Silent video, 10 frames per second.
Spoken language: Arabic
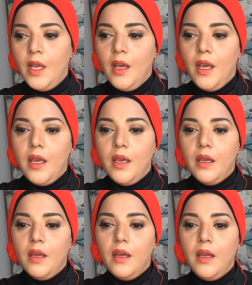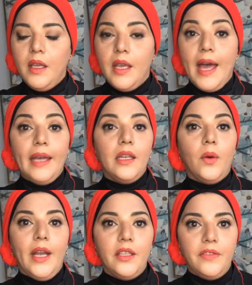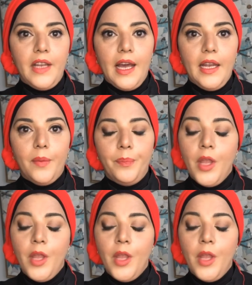آه، آه، اغنى واحد في العالم